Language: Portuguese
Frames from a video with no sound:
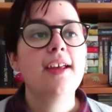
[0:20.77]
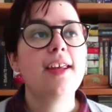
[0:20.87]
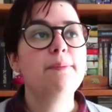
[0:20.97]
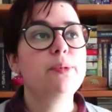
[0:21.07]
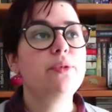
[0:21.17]

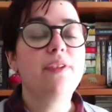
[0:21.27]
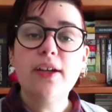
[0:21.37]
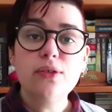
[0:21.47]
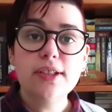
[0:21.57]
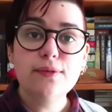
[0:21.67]
e por
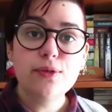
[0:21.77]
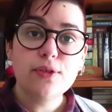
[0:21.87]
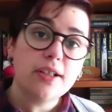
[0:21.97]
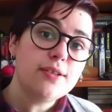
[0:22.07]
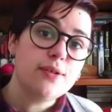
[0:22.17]
vários
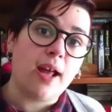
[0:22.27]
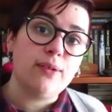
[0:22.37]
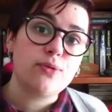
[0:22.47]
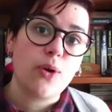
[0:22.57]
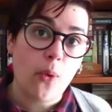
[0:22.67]
livros
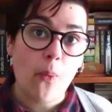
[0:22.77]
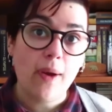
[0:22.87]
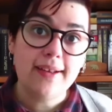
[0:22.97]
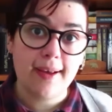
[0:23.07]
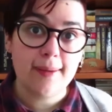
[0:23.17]
relacionados com a